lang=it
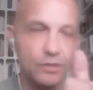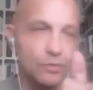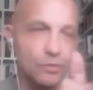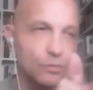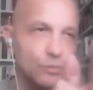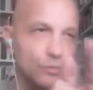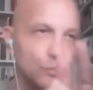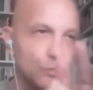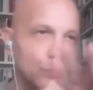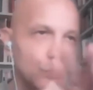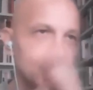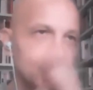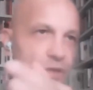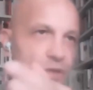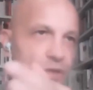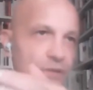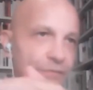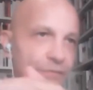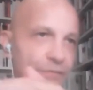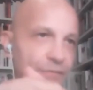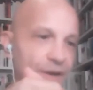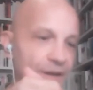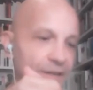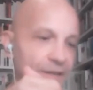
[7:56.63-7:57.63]
Conduce il
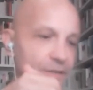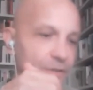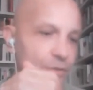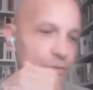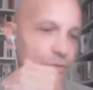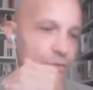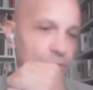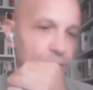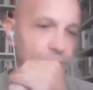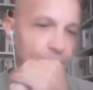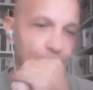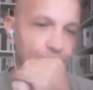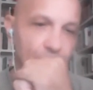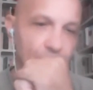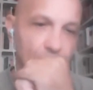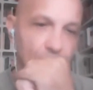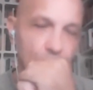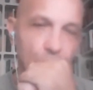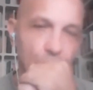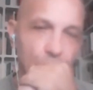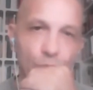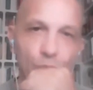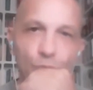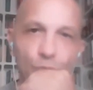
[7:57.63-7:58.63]
fatto,
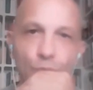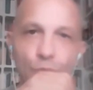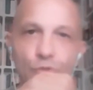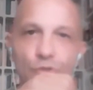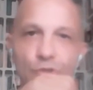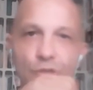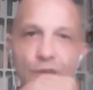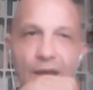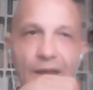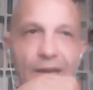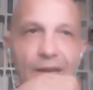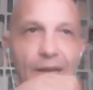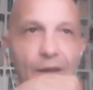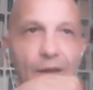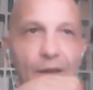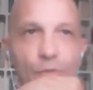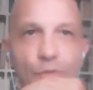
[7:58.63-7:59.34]
ci conduce alla